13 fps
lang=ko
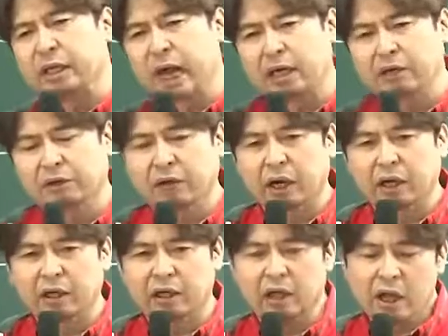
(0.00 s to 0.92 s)
않을
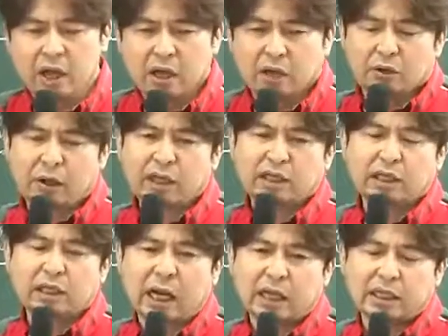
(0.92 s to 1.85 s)
거라는 그런
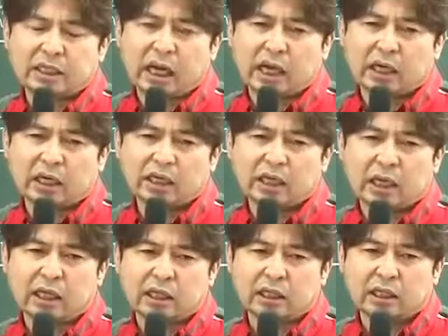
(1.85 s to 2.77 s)
확신을 가지지 않을까
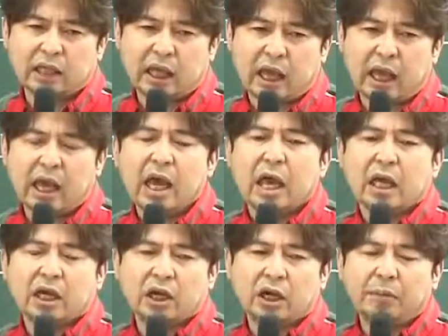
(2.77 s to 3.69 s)
생각이 드는데
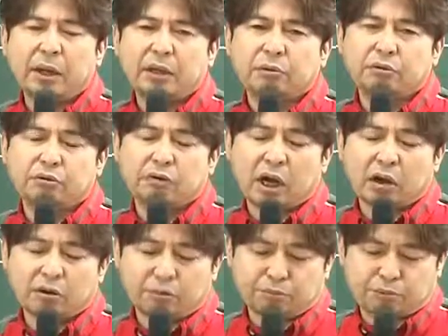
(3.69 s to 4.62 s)
그럼에도
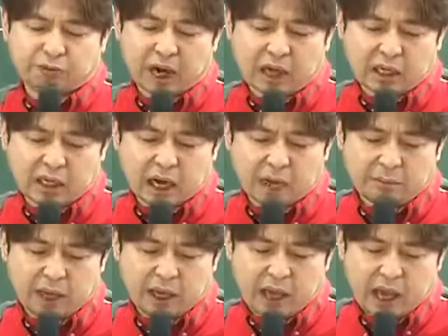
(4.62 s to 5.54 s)
불구하고
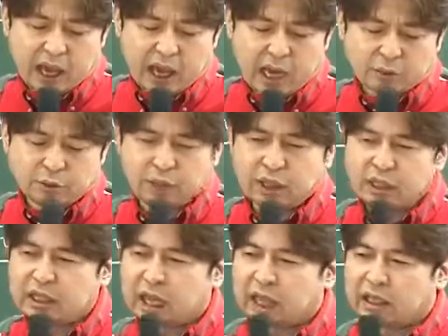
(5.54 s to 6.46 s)
불안감이
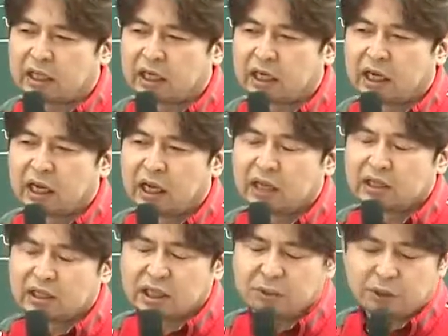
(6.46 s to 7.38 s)
해소되지 않는
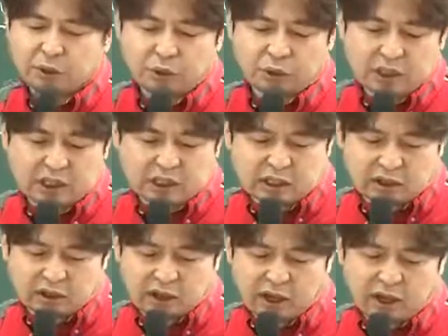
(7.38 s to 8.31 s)
선생님들 또 있을
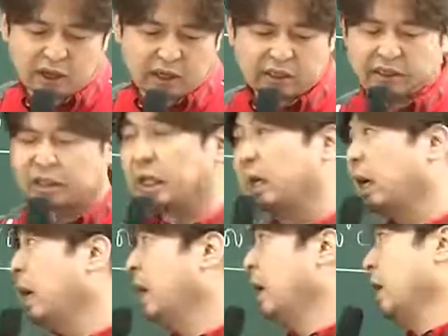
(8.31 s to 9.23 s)
거예요. 그래서 제가